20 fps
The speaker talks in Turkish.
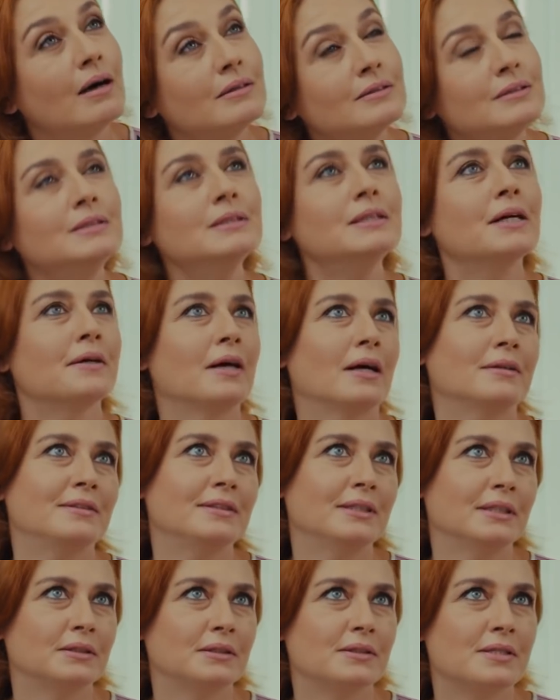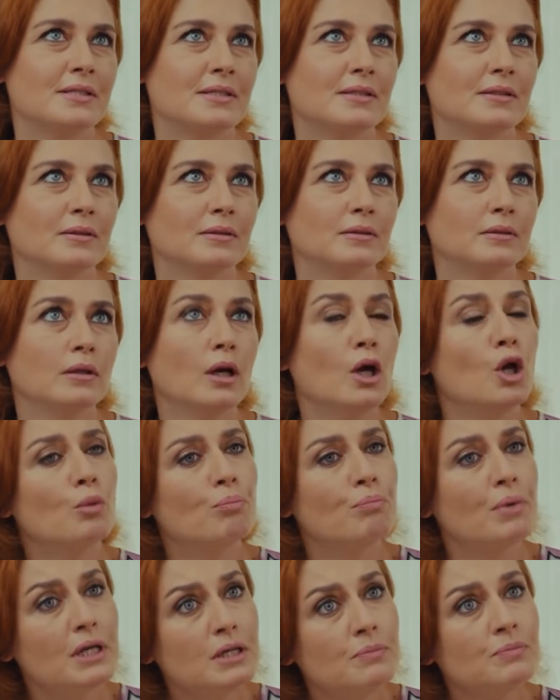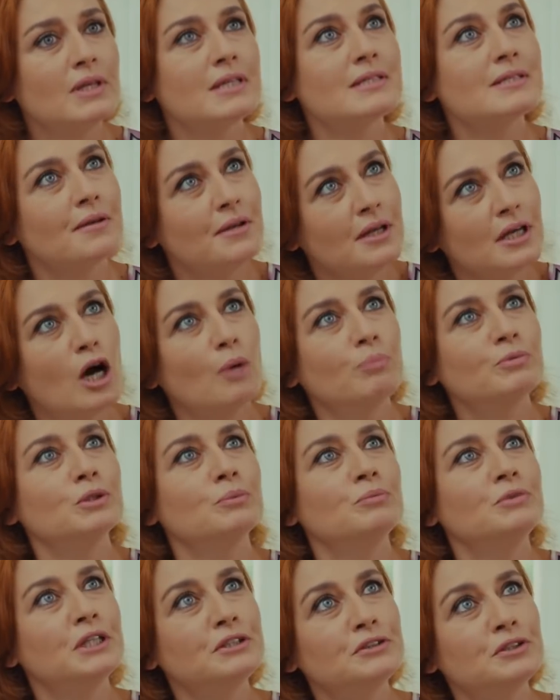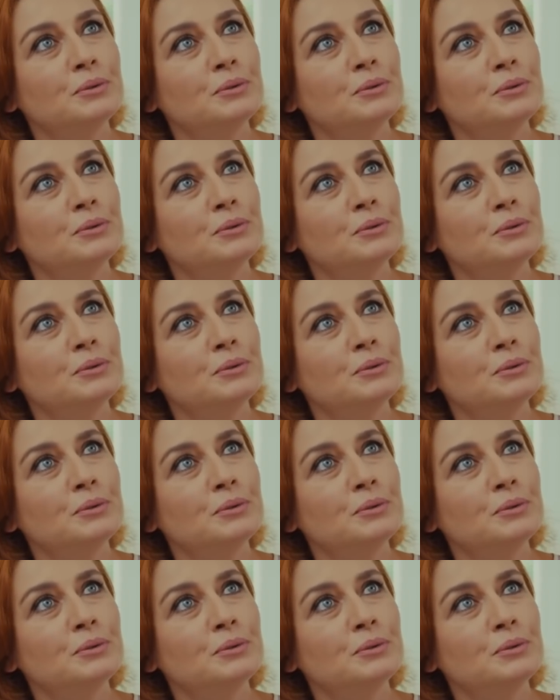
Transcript: hayatını garantiye alırsın. Benim de sana yaptığım